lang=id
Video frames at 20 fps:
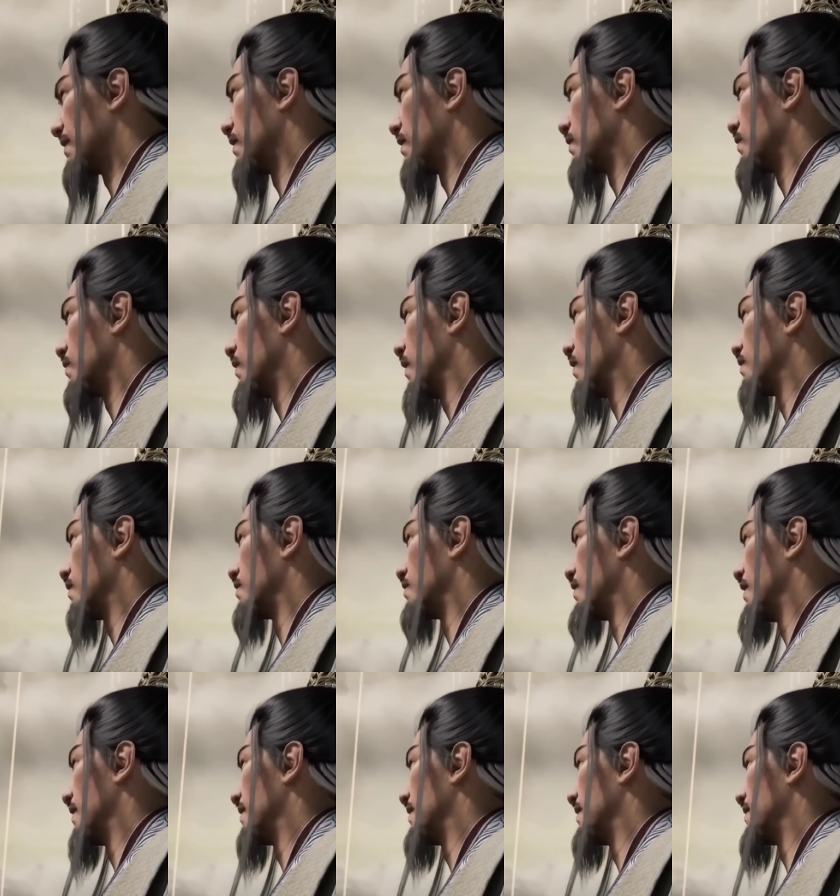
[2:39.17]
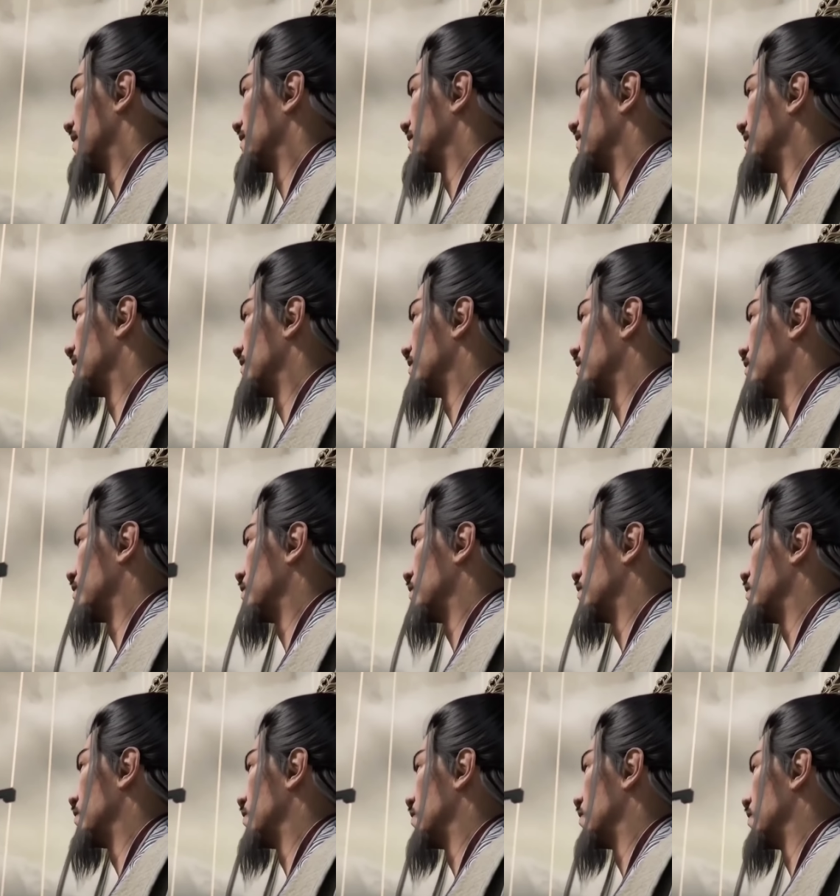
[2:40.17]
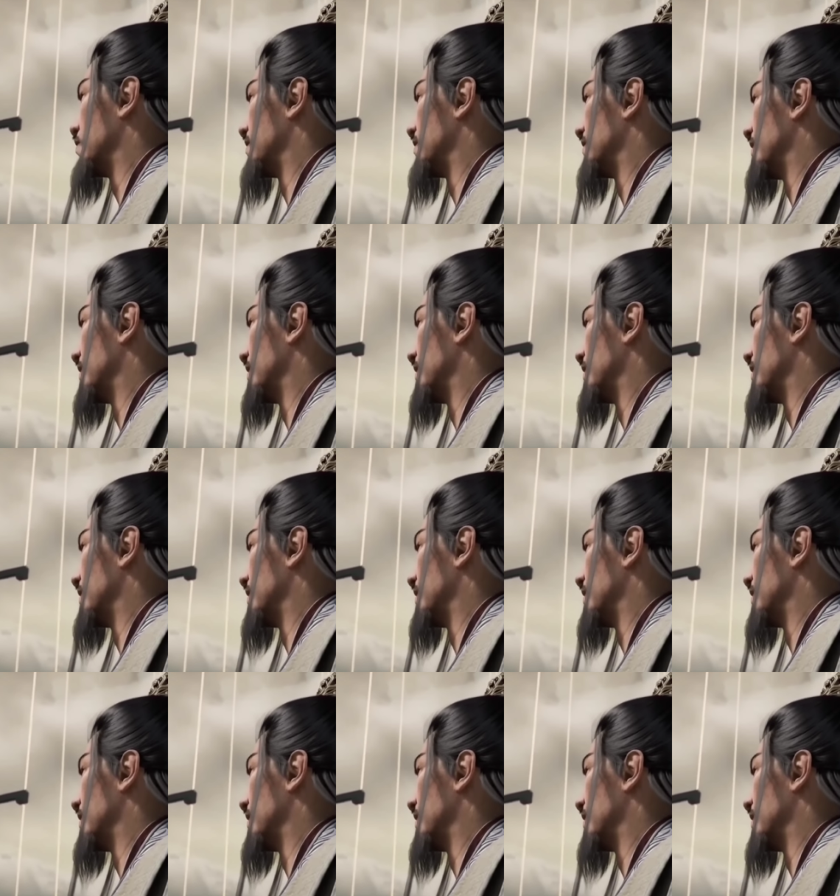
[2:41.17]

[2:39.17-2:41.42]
Lagi pula, kita harus menyimpan